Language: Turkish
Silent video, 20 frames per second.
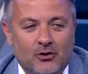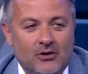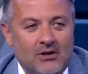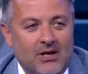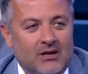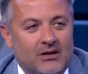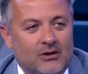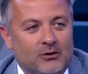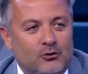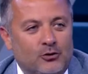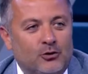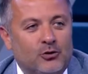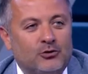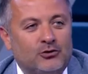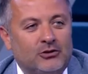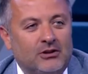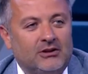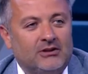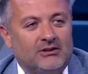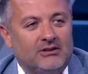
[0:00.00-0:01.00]
diyorlar ki
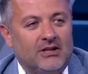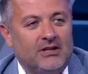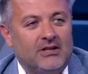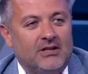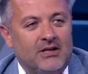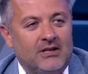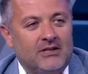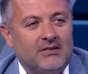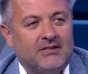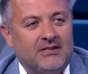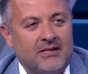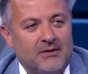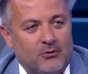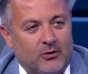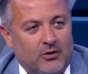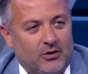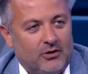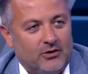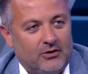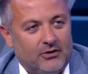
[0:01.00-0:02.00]
Tudor seni seneye
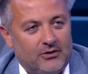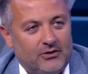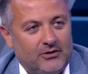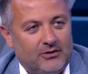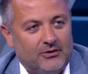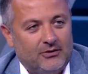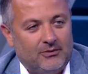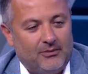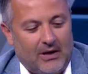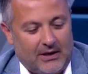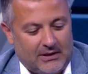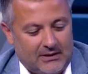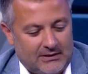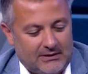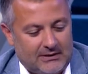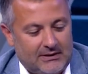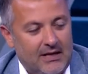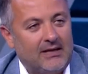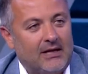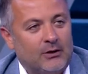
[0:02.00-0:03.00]
istemiyor. Evet. Bak
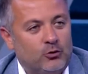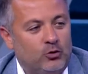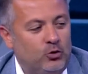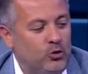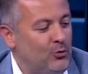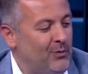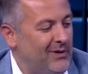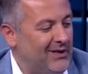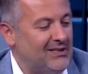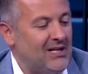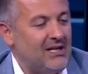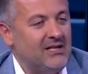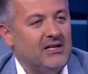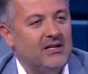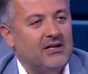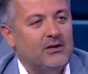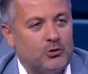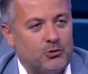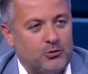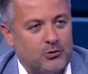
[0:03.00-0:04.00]
sadece gülmekten
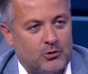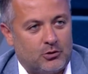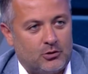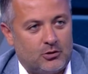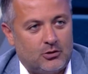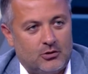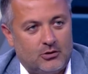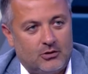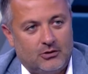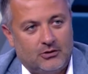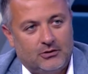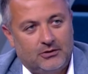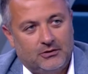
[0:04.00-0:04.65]
yere düşmüştür.